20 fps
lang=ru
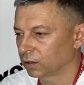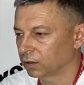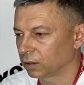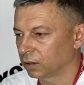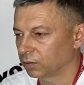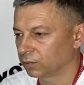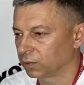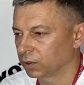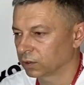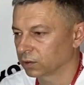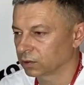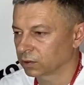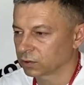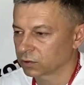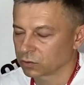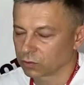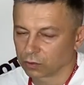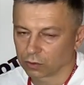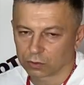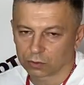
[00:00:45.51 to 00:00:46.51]
Она имеет
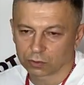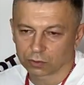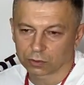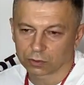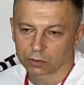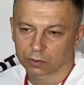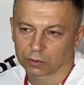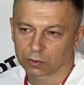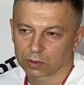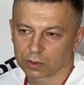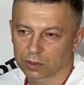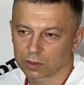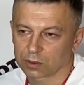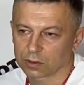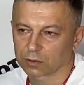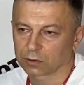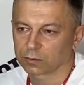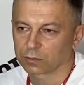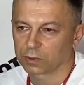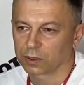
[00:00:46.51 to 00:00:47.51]
стойку, то
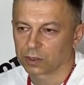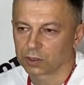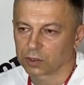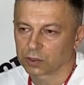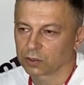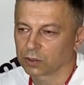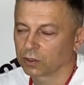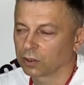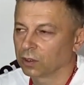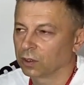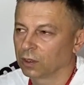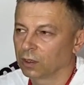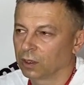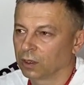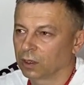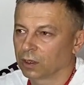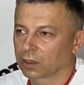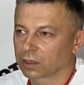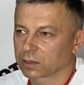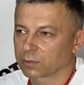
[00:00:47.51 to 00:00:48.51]
есть э, печь
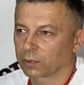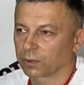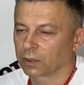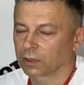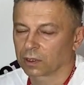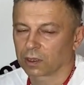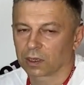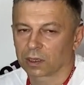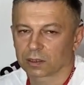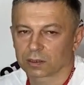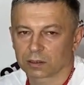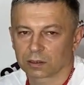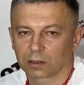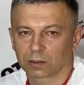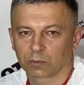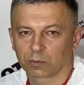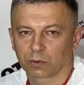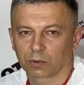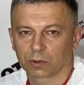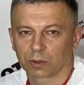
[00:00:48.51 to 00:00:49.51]

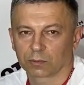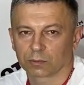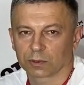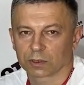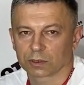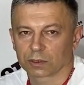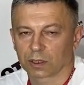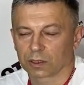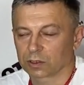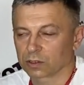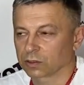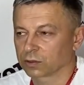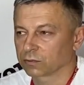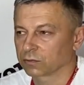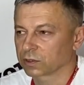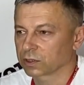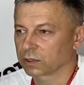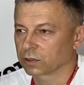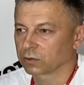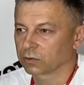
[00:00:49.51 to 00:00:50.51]
располагается над полом
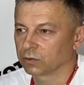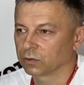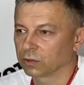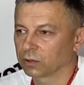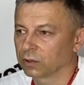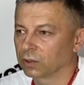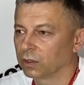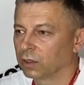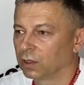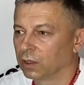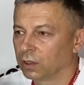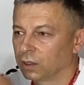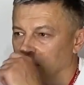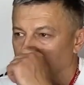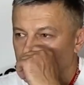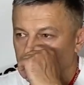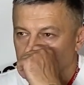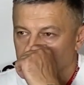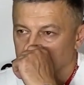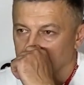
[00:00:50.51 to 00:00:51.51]
достаточно высоко.
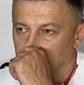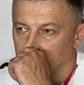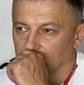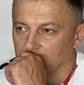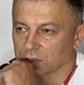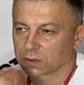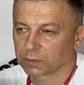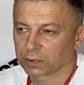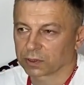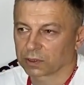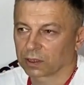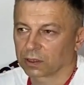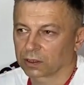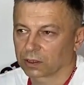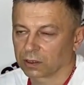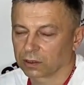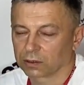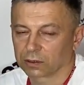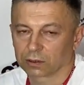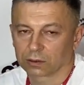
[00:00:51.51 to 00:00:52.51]
И если у вас
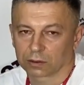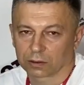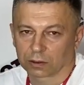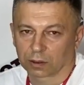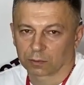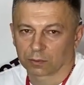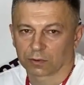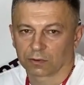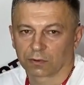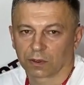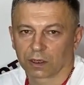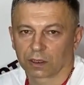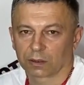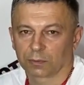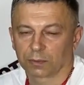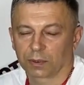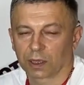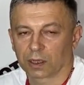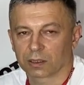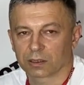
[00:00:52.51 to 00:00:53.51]
потолки там,
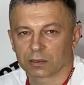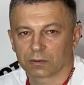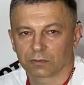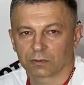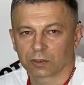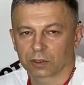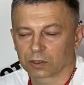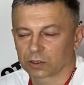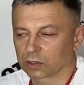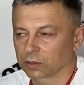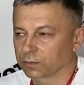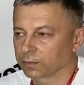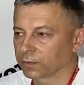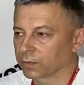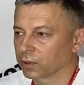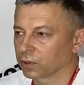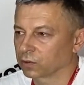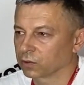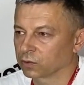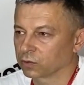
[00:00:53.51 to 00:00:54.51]
2,5 и выше,
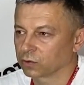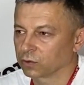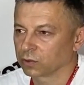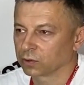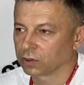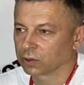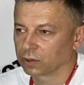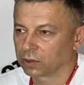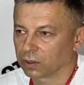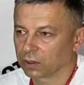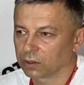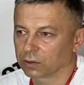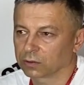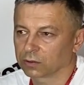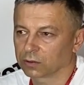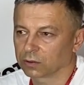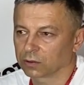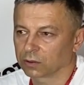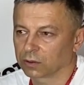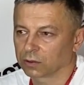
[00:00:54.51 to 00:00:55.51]
то
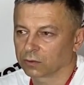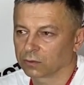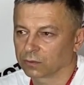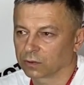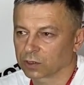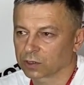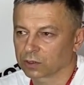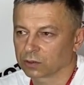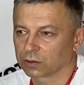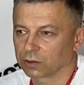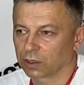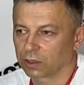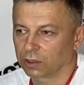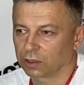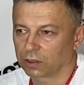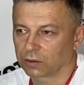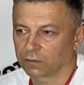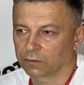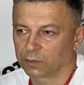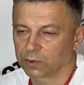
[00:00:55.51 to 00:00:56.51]
она э, в ваш
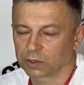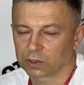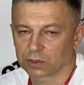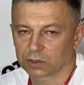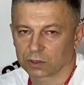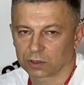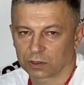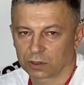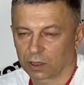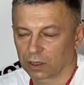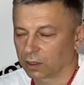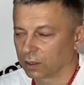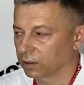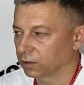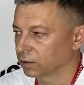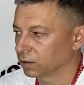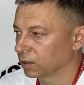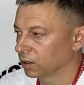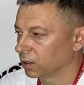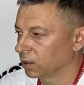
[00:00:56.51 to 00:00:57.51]
интерьер впишется
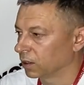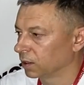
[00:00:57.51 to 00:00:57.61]
идеально.